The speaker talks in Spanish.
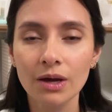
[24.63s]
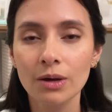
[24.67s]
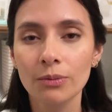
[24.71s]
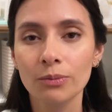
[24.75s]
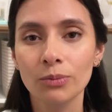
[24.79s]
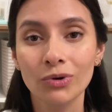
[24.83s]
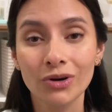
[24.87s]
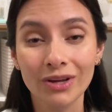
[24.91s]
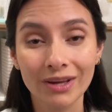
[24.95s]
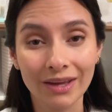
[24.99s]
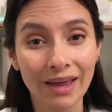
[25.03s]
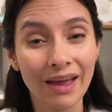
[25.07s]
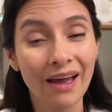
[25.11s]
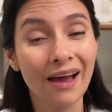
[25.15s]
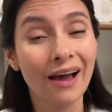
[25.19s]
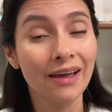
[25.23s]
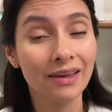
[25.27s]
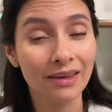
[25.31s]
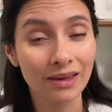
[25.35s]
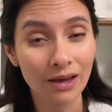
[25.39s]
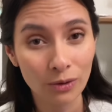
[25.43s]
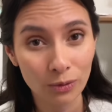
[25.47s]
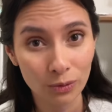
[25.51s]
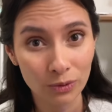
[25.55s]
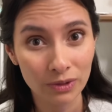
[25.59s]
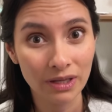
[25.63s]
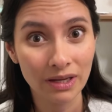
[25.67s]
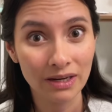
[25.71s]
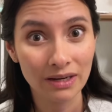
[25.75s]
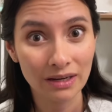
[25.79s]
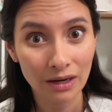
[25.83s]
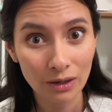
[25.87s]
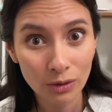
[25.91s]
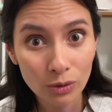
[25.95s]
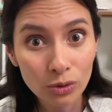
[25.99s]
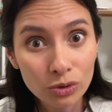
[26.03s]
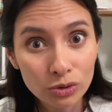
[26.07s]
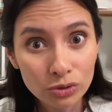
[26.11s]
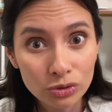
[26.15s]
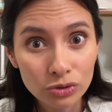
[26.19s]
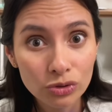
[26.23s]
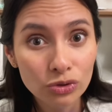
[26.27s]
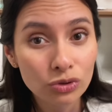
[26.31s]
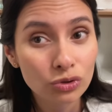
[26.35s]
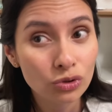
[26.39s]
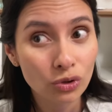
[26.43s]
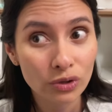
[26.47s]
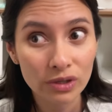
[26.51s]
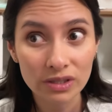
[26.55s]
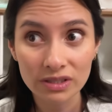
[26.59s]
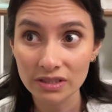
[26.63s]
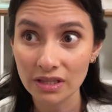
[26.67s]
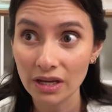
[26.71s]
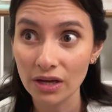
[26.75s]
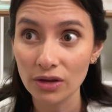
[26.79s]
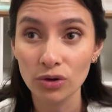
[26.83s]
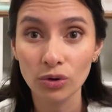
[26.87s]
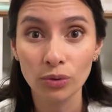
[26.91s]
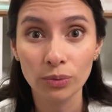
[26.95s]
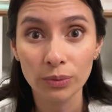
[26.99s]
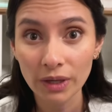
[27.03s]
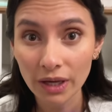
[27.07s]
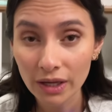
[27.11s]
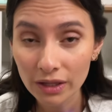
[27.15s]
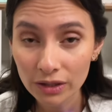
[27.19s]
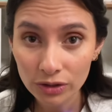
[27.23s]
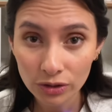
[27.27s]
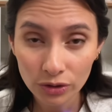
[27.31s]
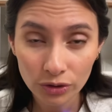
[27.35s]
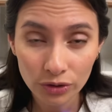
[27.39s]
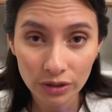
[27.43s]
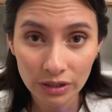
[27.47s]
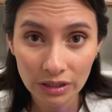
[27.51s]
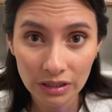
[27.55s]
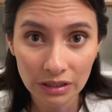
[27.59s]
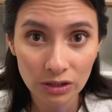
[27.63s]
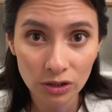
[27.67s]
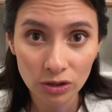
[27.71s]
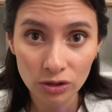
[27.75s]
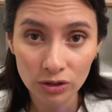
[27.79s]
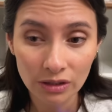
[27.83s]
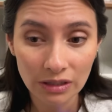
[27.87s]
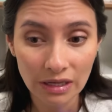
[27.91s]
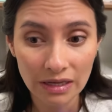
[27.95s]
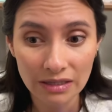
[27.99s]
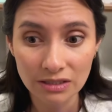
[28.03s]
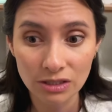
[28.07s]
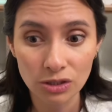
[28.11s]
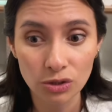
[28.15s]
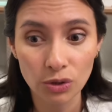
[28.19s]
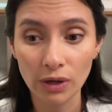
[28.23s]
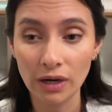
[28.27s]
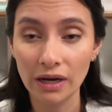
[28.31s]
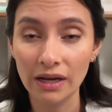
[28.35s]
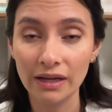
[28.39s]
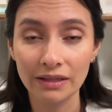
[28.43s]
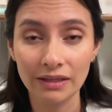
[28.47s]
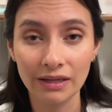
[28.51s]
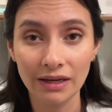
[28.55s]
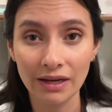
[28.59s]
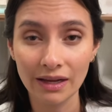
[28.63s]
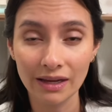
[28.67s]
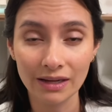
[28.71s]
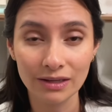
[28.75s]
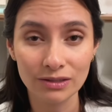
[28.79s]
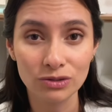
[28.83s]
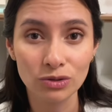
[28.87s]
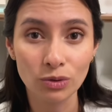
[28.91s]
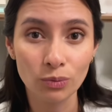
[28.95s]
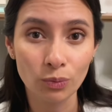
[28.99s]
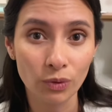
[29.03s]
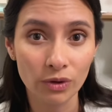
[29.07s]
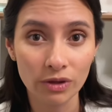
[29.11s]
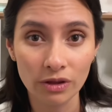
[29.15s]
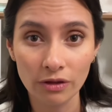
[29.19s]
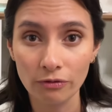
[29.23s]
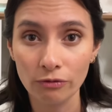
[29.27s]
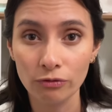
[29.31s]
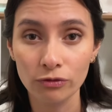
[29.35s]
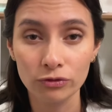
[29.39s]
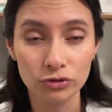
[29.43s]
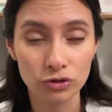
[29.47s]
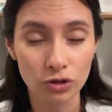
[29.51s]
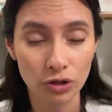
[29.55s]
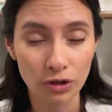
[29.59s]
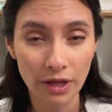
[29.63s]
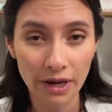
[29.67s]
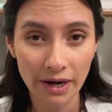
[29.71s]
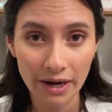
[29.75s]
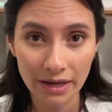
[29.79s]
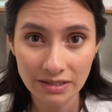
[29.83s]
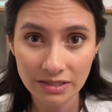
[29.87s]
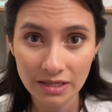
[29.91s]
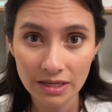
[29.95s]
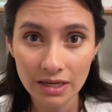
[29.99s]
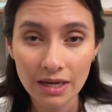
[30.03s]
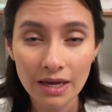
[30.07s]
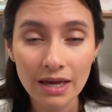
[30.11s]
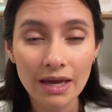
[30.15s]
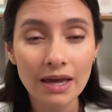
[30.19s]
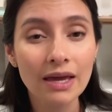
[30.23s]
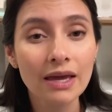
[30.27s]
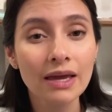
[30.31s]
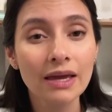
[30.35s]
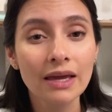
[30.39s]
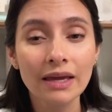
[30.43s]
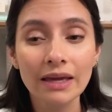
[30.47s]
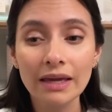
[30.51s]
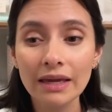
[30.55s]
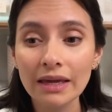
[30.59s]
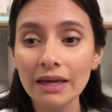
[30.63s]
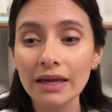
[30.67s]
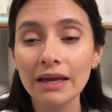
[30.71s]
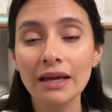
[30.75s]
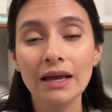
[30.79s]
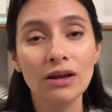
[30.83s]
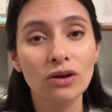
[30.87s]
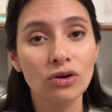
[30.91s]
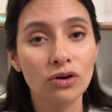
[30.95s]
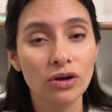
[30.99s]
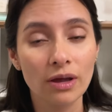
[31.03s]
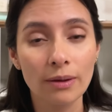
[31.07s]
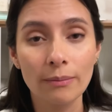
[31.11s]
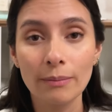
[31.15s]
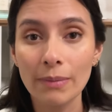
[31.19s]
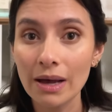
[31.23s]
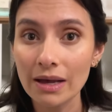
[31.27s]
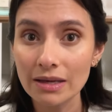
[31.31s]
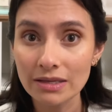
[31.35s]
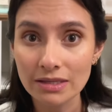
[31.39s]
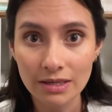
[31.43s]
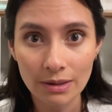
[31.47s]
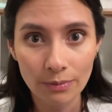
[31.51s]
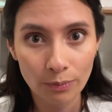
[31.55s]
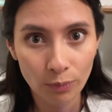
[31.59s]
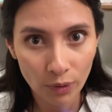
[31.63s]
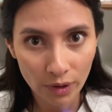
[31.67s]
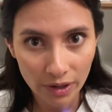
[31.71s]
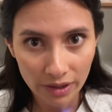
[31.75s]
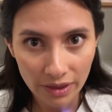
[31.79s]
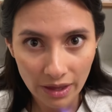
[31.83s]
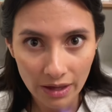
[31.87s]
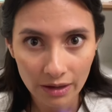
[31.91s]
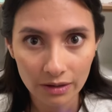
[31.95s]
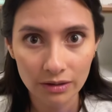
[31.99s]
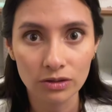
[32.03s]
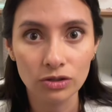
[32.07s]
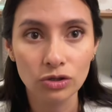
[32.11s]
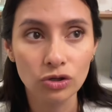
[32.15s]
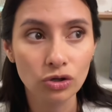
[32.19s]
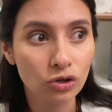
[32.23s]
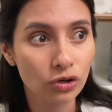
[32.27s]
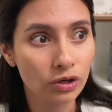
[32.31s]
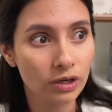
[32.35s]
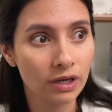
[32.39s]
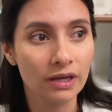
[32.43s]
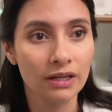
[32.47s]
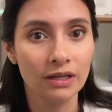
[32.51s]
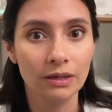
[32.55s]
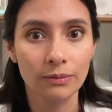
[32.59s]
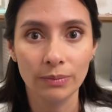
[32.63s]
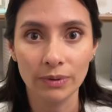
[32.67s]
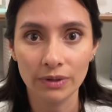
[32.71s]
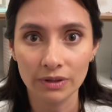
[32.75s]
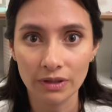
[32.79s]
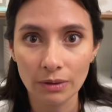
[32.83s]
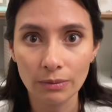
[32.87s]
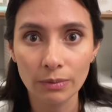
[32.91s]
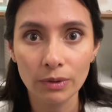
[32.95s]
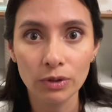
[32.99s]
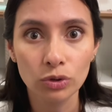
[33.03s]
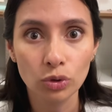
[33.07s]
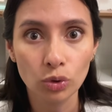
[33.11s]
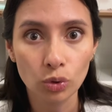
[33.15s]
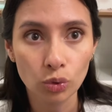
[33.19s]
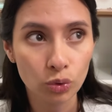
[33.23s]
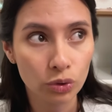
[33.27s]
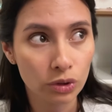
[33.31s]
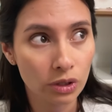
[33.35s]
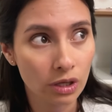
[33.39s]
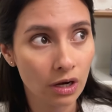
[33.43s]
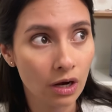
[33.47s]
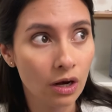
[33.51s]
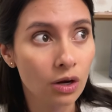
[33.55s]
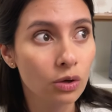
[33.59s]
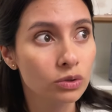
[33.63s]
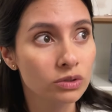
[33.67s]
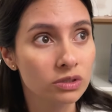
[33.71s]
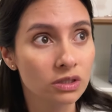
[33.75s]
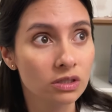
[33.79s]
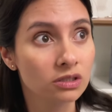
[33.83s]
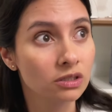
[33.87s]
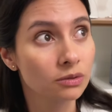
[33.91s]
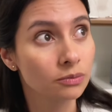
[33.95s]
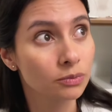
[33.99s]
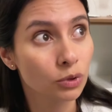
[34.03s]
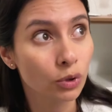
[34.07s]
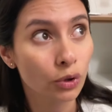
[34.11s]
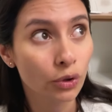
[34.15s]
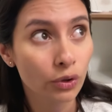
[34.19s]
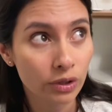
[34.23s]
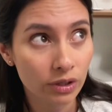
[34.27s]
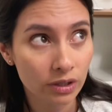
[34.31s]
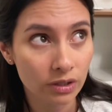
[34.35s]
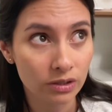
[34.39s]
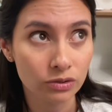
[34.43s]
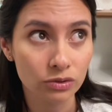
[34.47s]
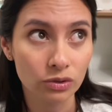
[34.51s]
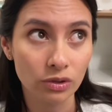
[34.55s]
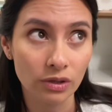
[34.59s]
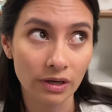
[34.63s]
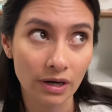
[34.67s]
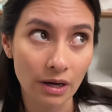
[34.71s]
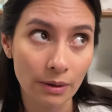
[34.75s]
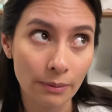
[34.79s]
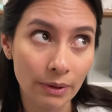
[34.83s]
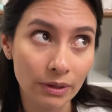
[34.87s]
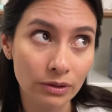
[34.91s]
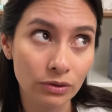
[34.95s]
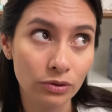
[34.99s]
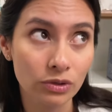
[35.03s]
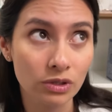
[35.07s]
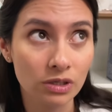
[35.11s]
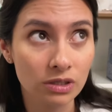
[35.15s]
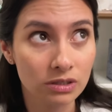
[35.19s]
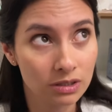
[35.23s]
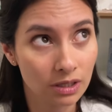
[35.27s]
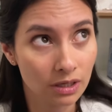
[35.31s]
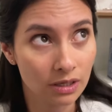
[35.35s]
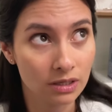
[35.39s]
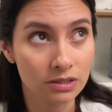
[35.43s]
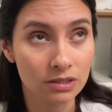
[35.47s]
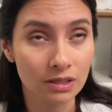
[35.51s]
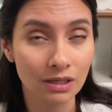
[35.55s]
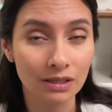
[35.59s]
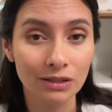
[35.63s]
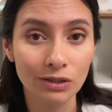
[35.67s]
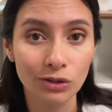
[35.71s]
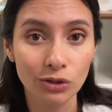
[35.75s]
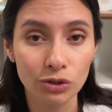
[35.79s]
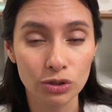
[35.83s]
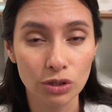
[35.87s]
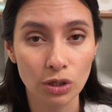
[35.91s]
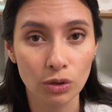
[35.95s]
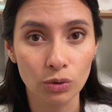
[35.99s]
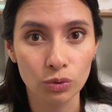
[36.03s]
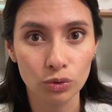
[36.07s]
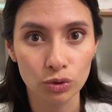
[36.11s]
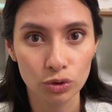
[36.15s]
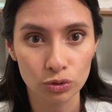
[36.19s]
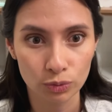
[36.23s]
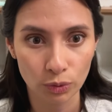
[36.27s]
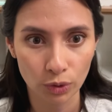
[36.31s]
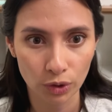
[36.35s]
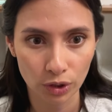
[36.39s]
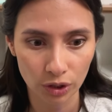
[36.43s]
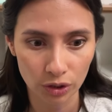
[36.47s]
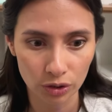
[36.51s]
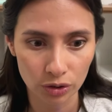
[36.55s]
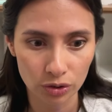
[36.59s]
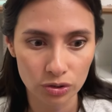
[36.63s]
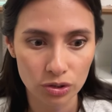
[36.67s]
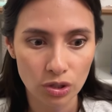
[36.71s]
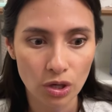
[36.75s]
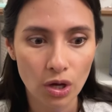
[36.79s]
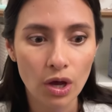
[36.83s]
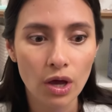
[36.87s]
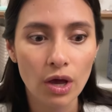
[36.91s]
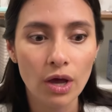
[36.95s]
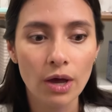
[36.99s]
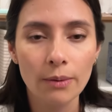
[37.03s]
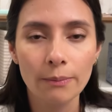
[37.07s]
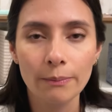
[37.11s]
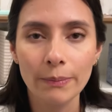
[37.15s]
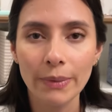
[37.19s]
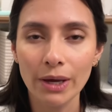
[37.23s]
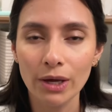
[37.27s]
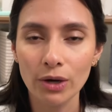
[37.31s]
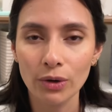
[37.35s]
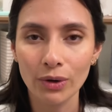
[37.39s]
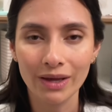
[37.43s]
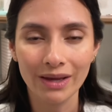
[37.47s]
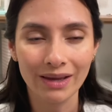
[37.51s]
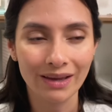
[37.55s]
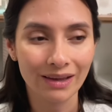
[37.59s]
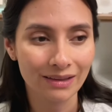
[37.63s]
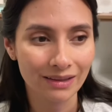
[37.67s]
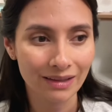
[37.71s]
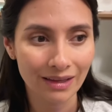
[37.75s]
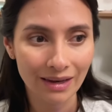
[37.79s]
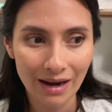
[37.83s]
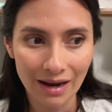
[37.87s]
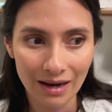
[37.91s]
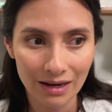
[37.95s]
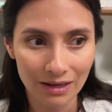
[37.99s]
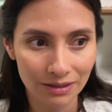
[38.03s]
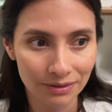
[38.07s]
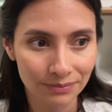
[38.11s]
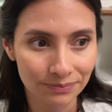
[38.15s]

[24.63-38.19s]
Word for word: porque hay que cuidar la luz, no está lloviendo y las hidroeléctricas no pueden funcionar así y en lo que más se pueda, yo en el departamento cuida la luz, acepto hoy que estoy grabando y están encendidos algunos poquitos. Pero en general,